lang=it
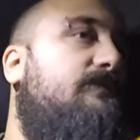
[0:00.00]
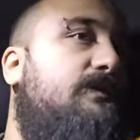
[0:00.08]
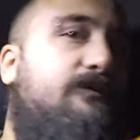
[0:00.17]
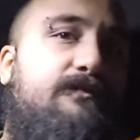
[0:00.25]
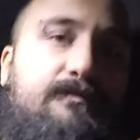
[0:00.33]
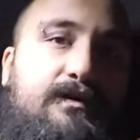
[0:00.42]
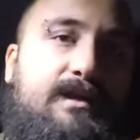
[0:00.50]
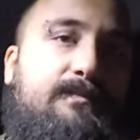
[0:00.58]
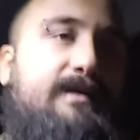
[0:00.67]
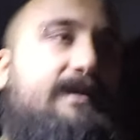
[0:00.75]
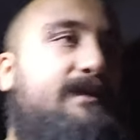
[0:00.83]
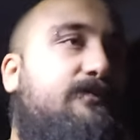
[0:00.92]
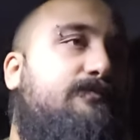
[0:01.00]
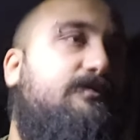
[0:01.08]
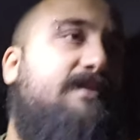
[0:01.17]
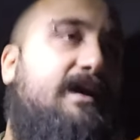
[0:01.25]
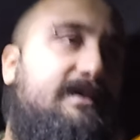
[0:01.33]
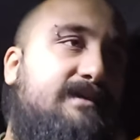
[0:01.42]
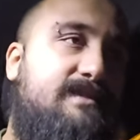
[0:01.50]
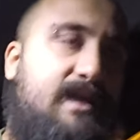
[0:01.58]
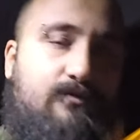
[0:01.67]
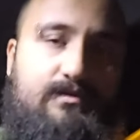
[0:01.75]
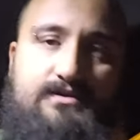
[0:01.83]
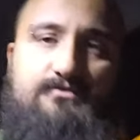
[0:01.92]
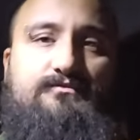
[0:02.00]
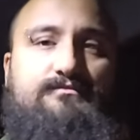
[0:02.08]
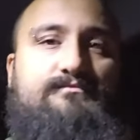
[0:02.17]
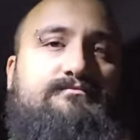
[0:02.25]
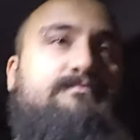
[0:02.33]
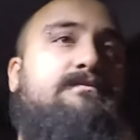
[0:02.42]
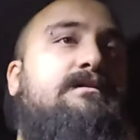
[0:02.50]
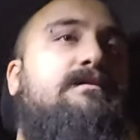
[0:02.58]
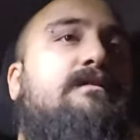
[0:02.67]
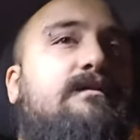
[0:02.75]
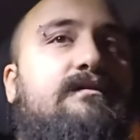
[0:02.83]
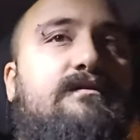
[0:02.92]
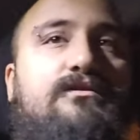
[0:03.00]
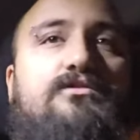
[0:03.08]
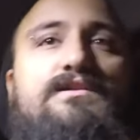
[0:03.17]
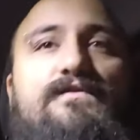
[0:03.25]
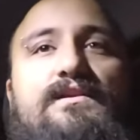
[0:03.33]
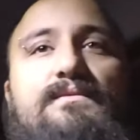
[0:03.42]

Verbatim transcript: Io vi vorrei parlare un po' di Anghissà, voglio. Di cosa